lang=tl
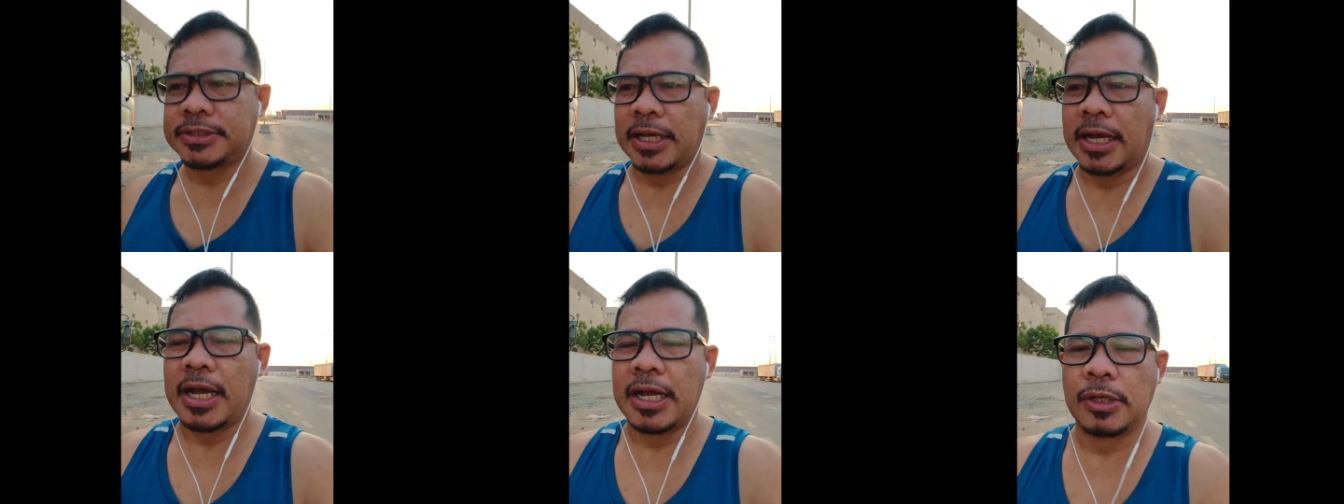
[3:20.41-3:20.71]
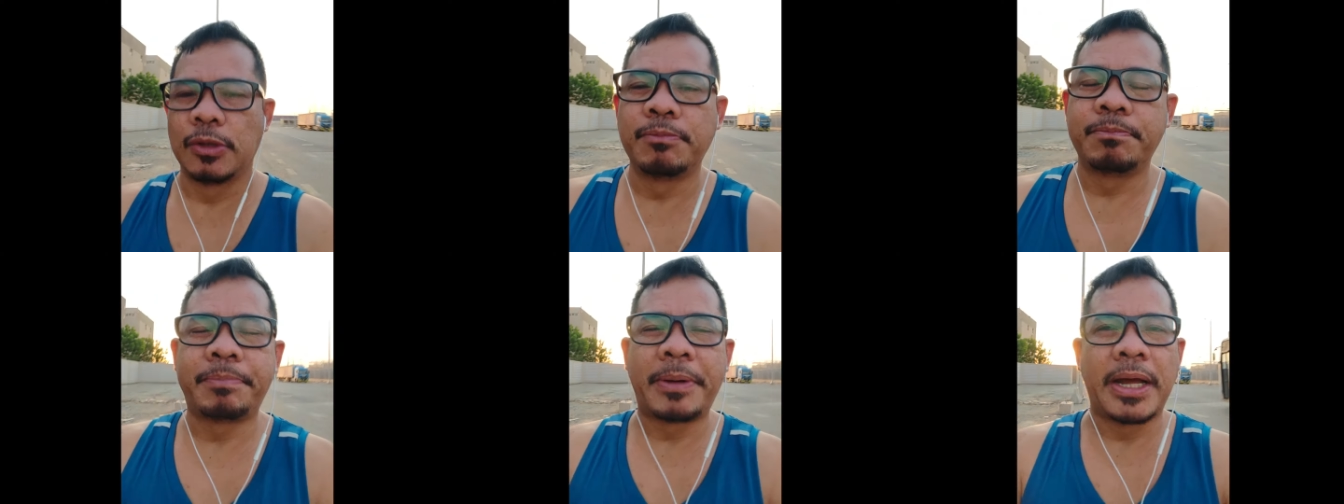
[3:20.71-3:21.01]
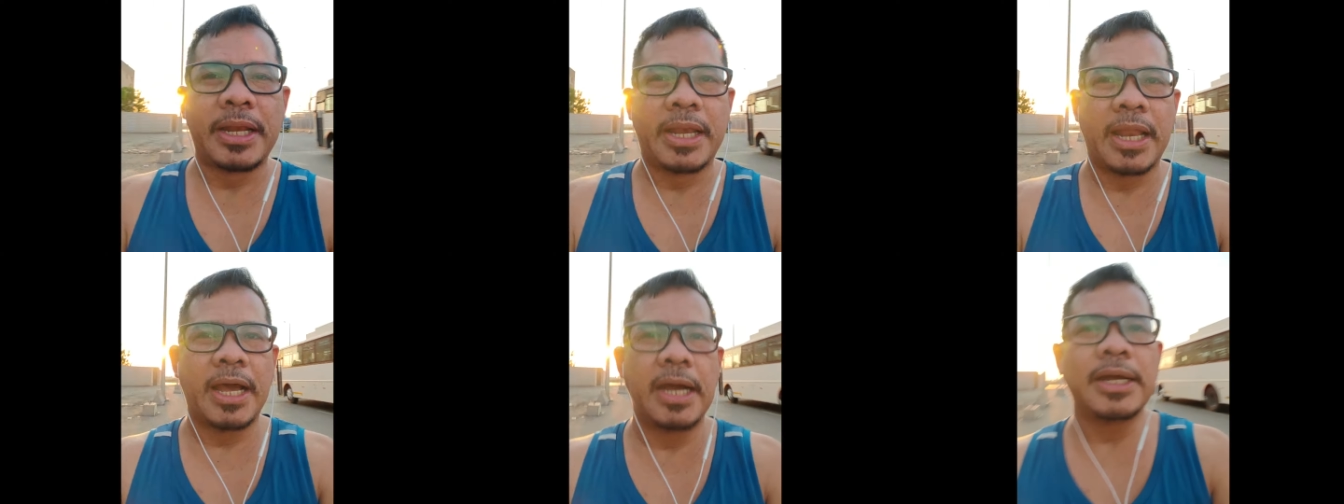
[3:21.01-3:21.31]
sa ngayon
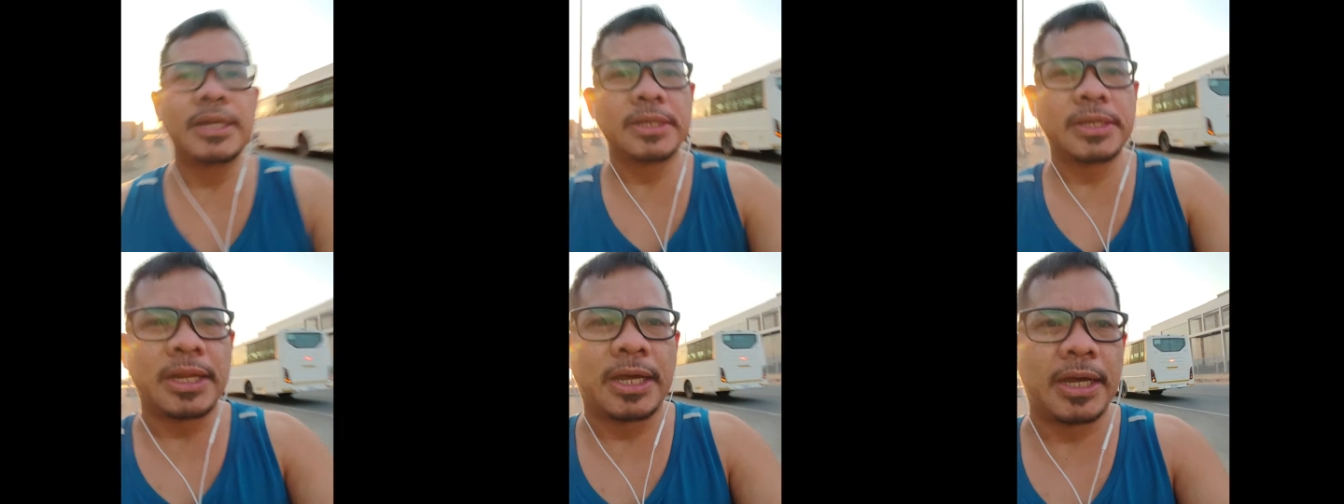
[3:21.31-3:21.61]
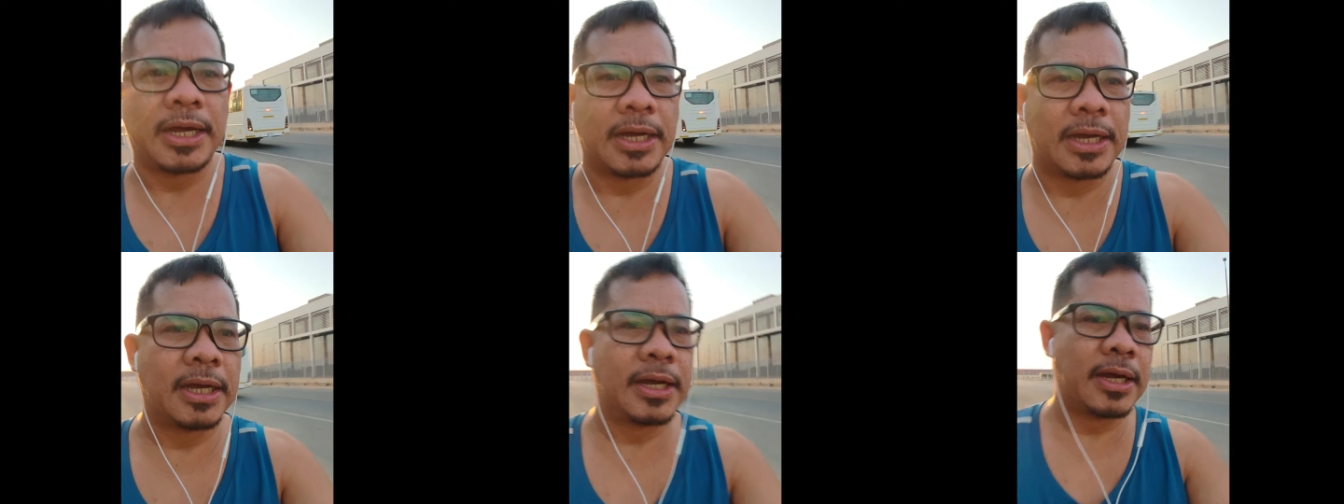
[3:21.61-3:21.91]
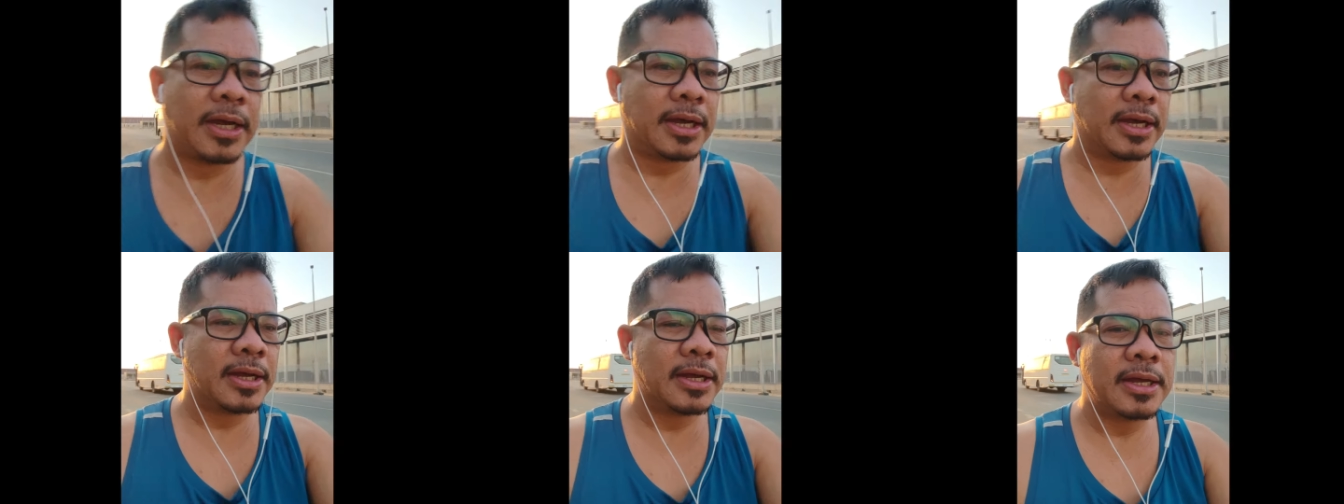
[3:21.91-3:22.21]
pa lang na
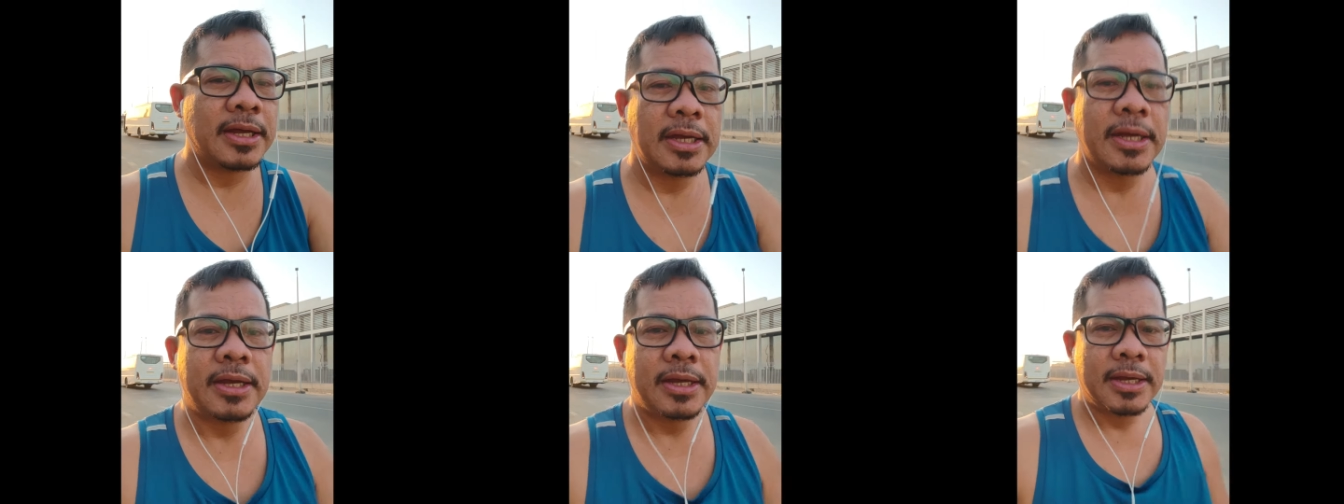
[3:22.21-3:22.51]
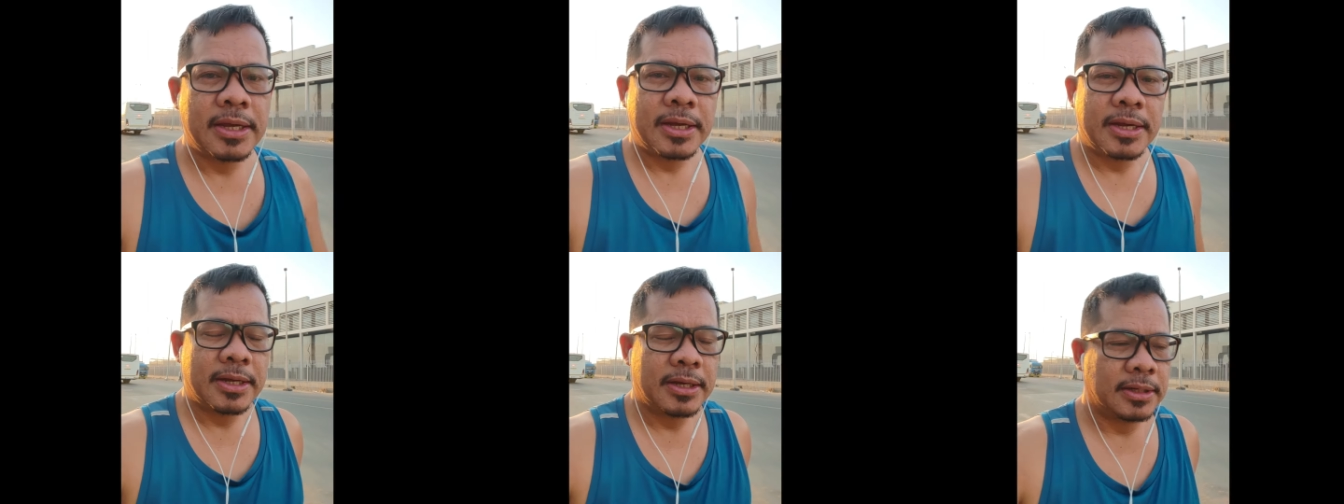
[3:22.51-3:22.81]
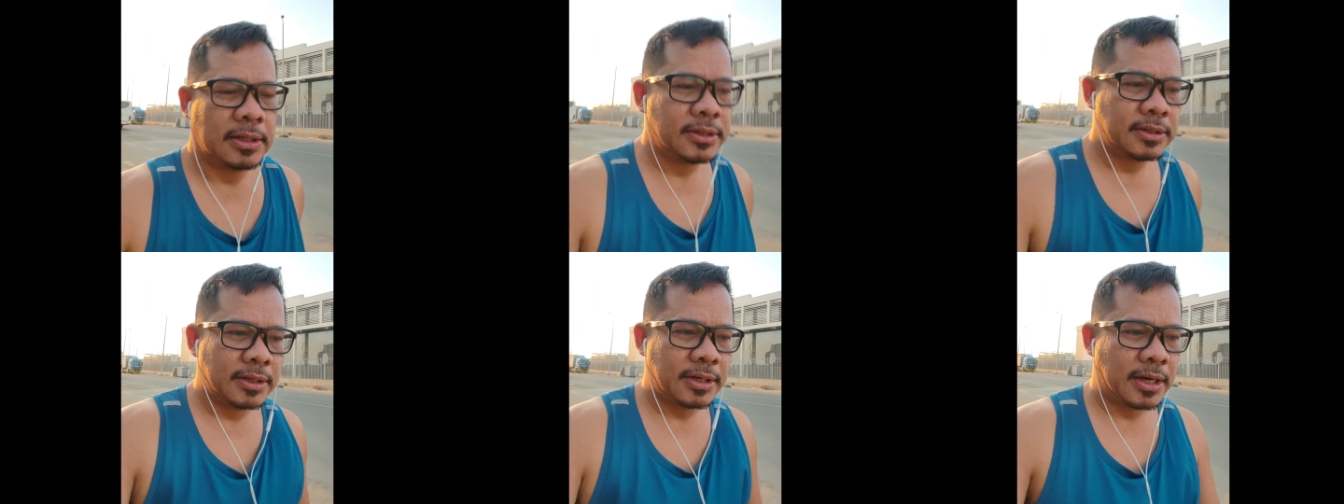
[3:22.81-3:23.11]

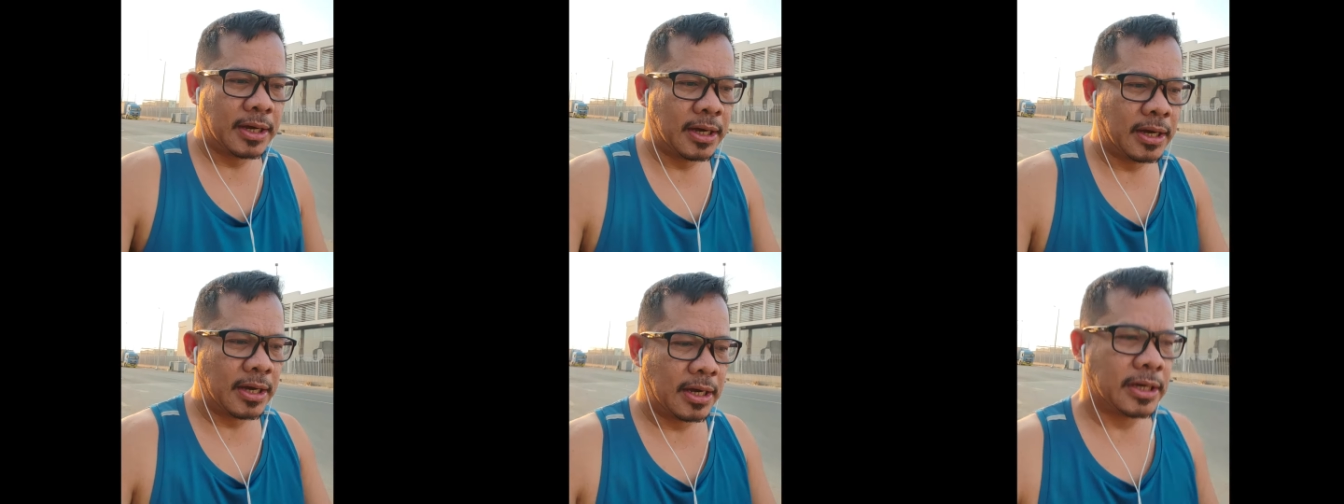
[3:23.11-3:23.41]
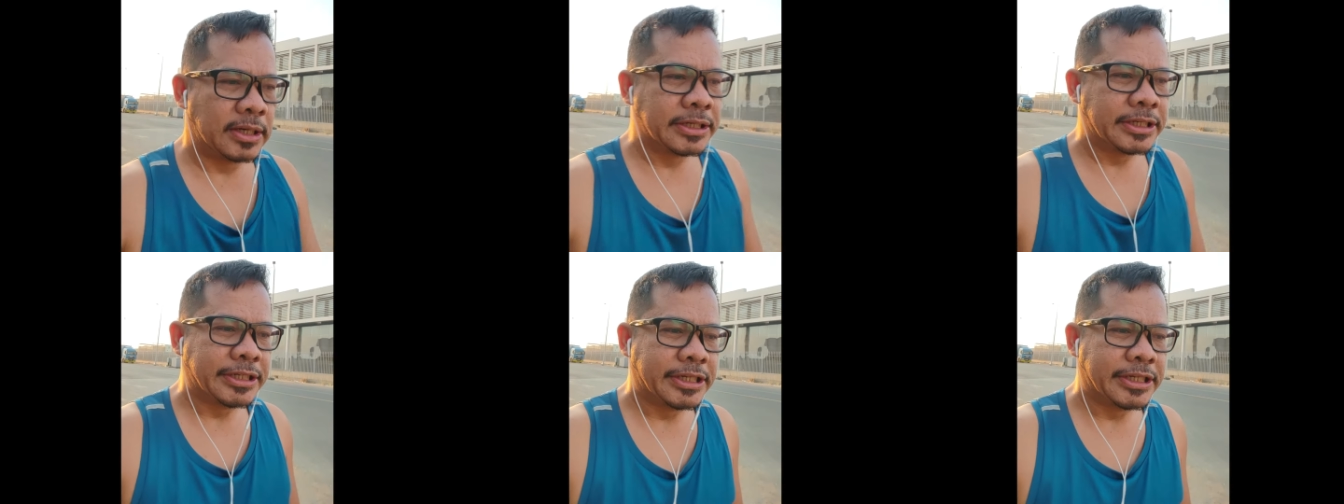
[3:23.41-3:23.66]
uh,